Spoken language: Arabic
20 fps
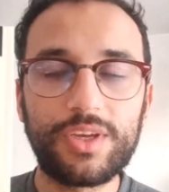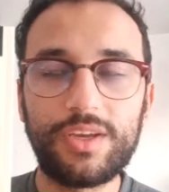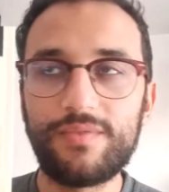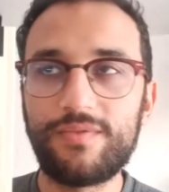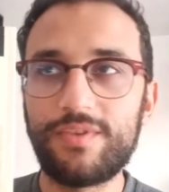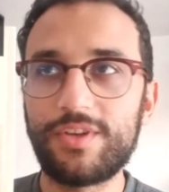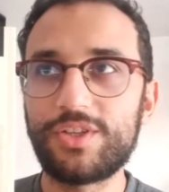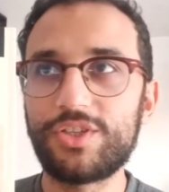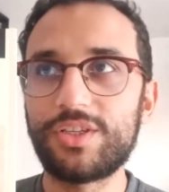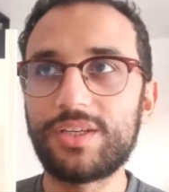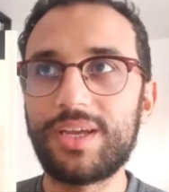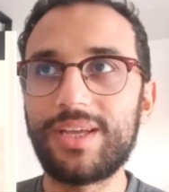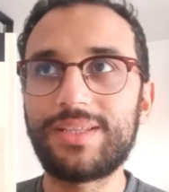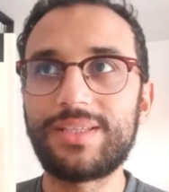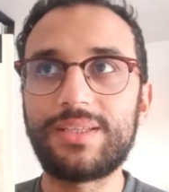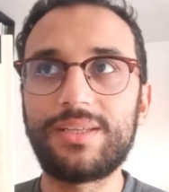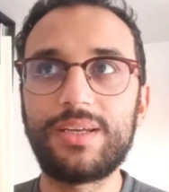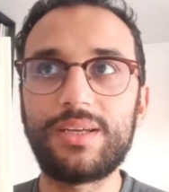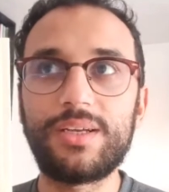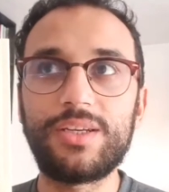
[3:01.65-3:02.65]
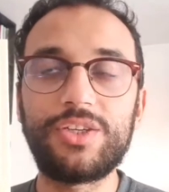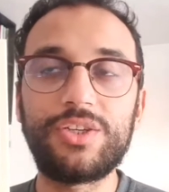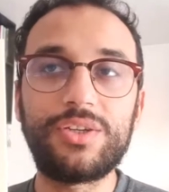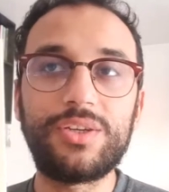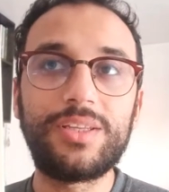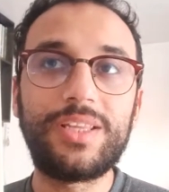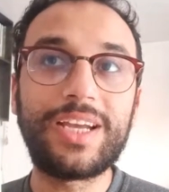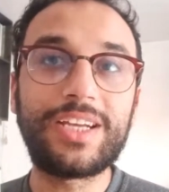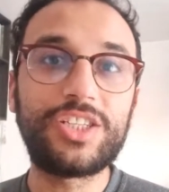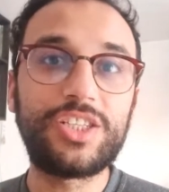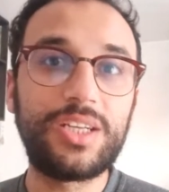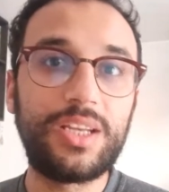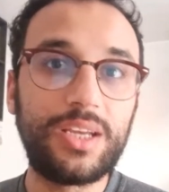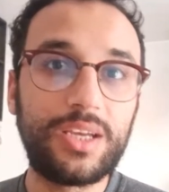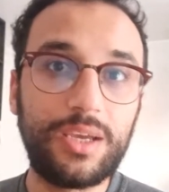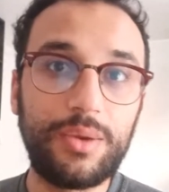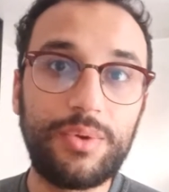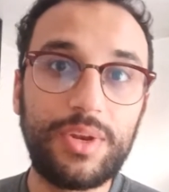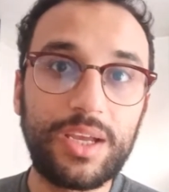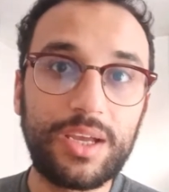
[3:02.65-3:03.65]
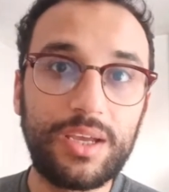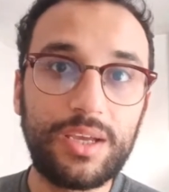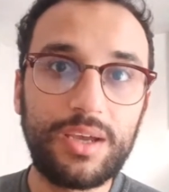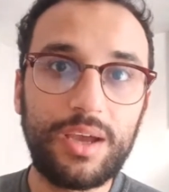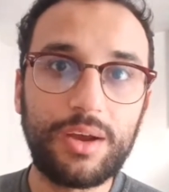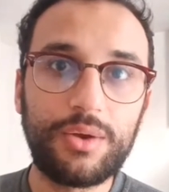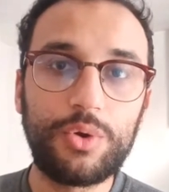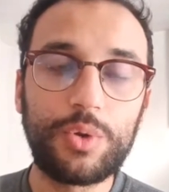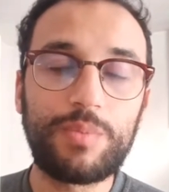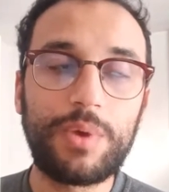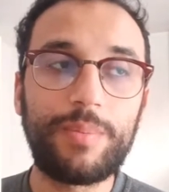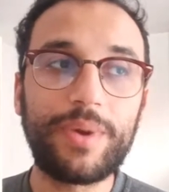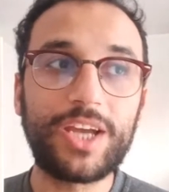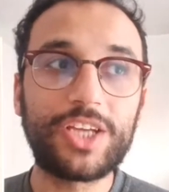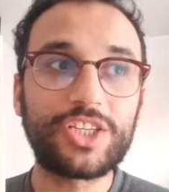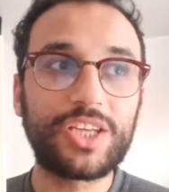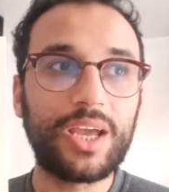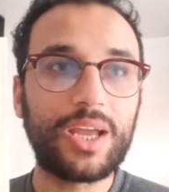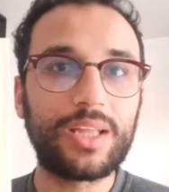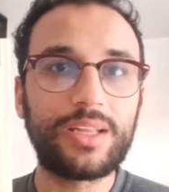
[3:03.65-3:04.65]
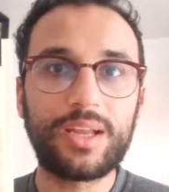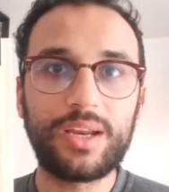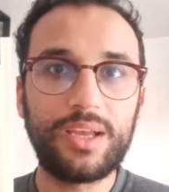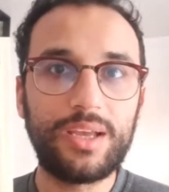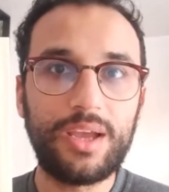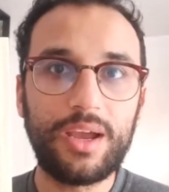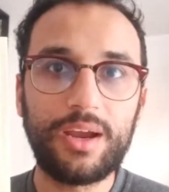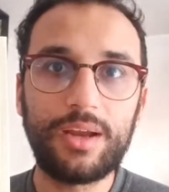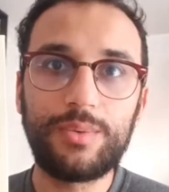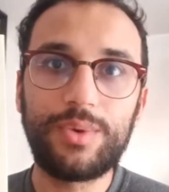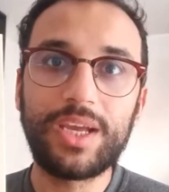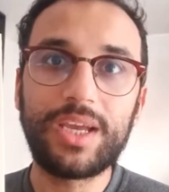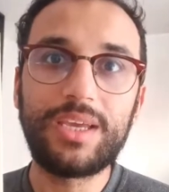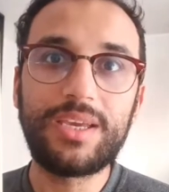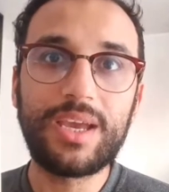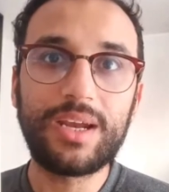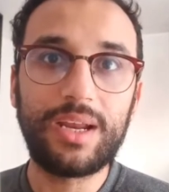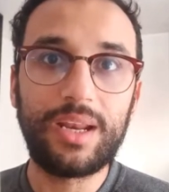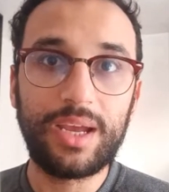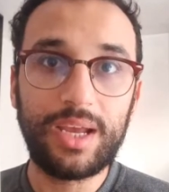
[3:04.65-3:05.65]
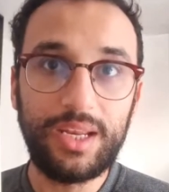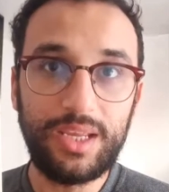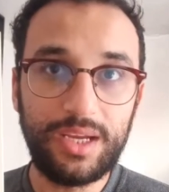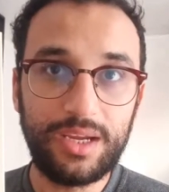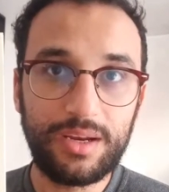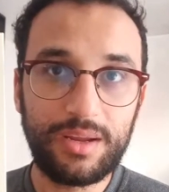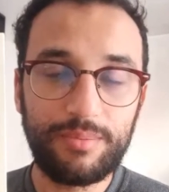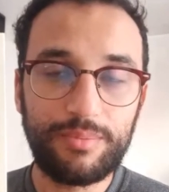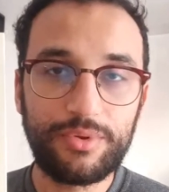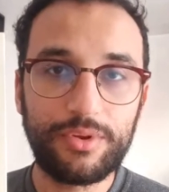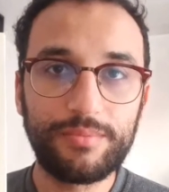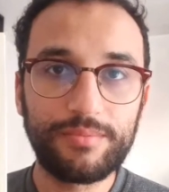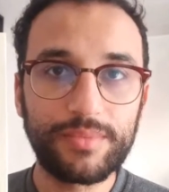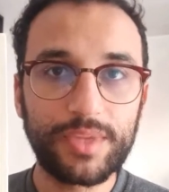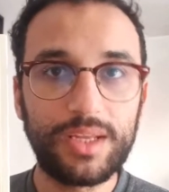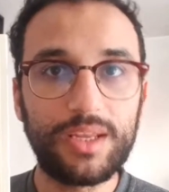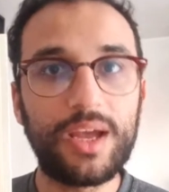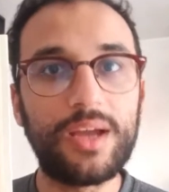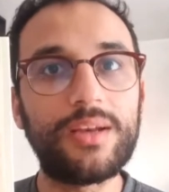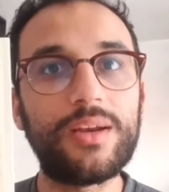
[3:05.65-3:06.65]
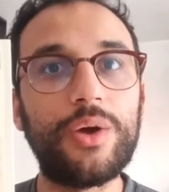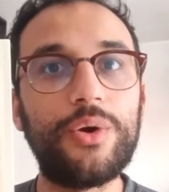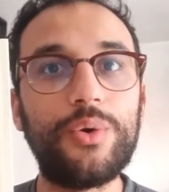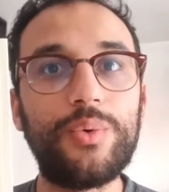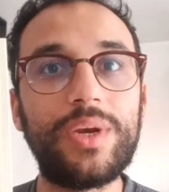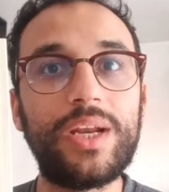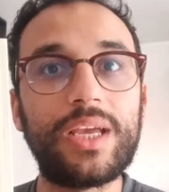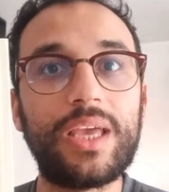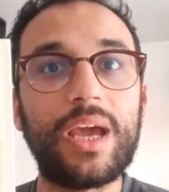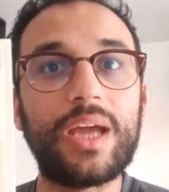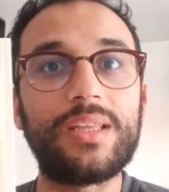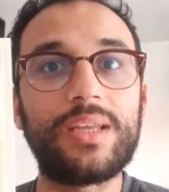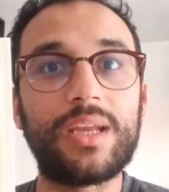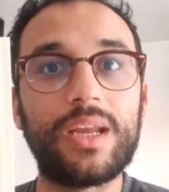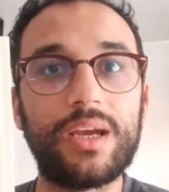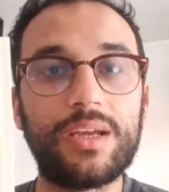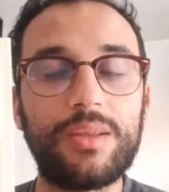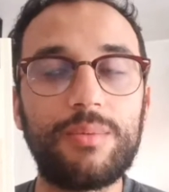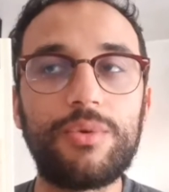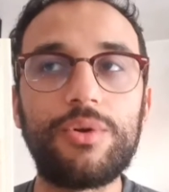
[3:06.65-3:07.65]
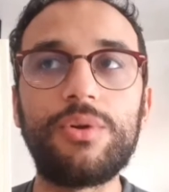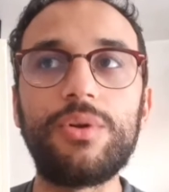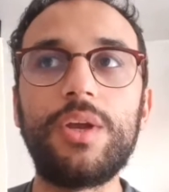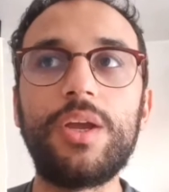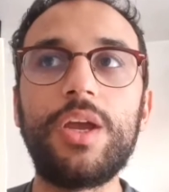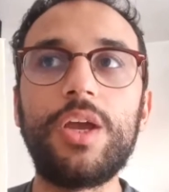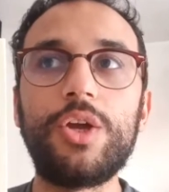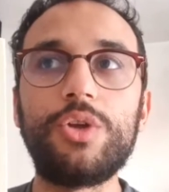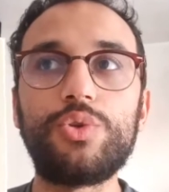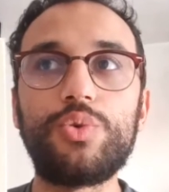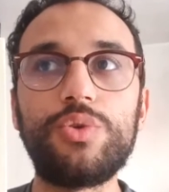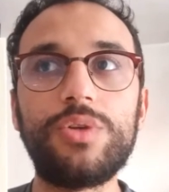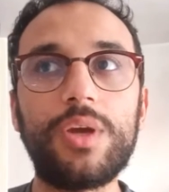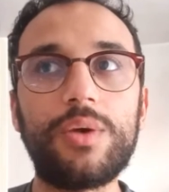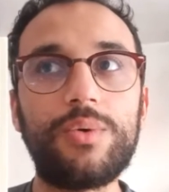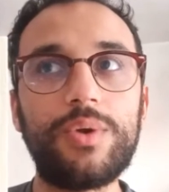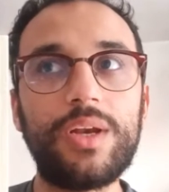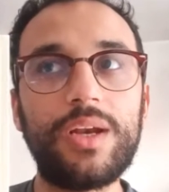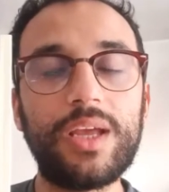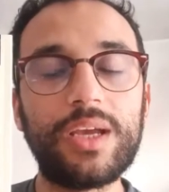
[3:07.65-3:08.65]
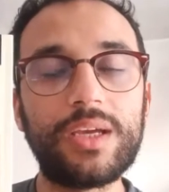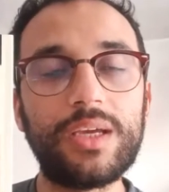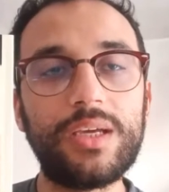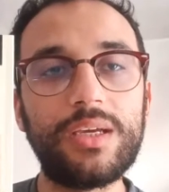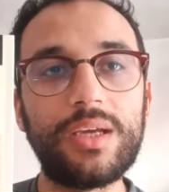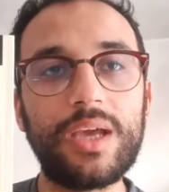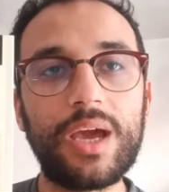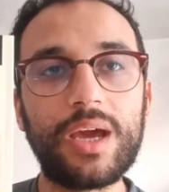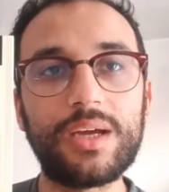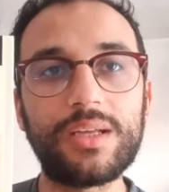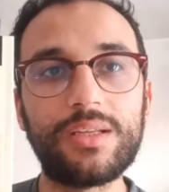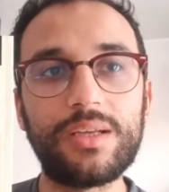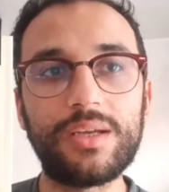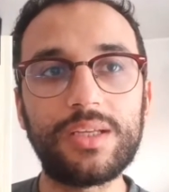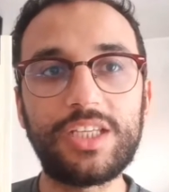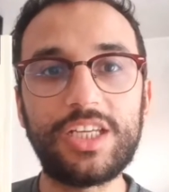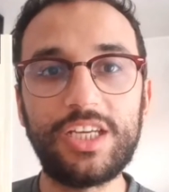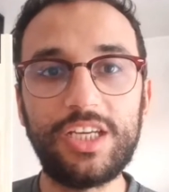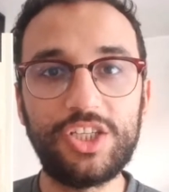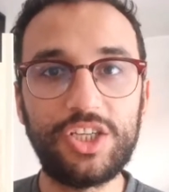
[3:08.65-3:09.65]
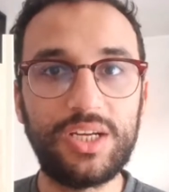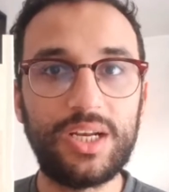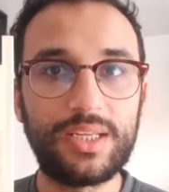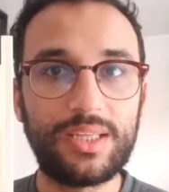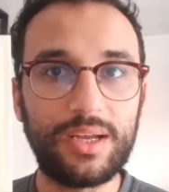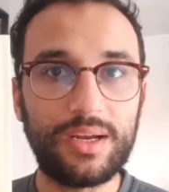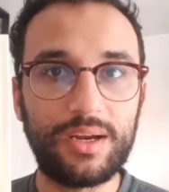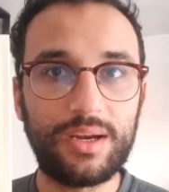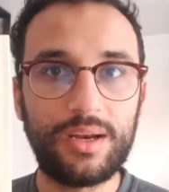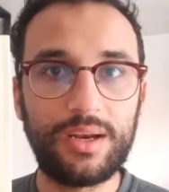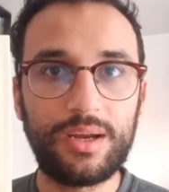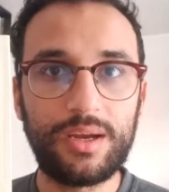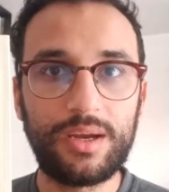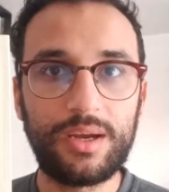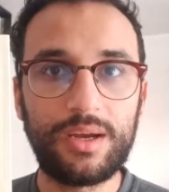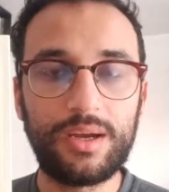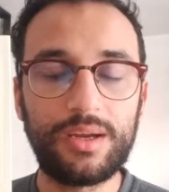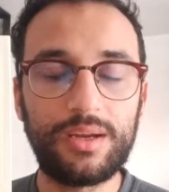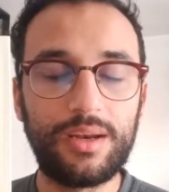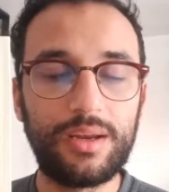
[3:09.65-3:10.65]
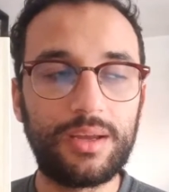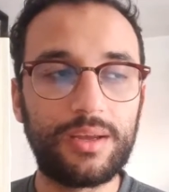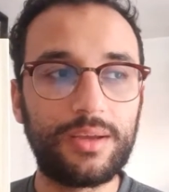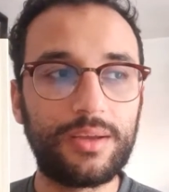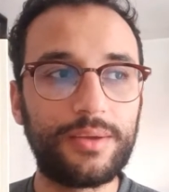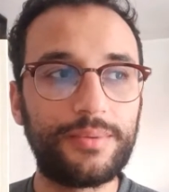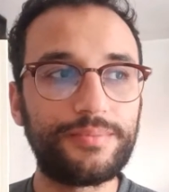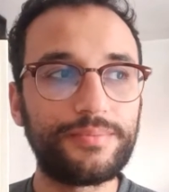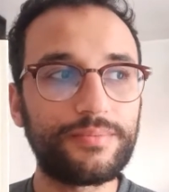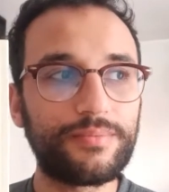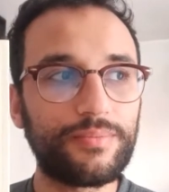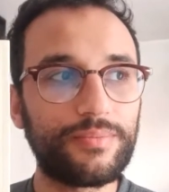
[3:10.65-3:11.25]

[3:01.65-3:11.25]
كيفاش كت داكشي اللي كيولي كياكلو ما بقاش كيقدر ياكل ولا كياكل غير العنب لانه ولا كيقدر يهضمو شويه ولا كياخد تعيش على داك ال... ال...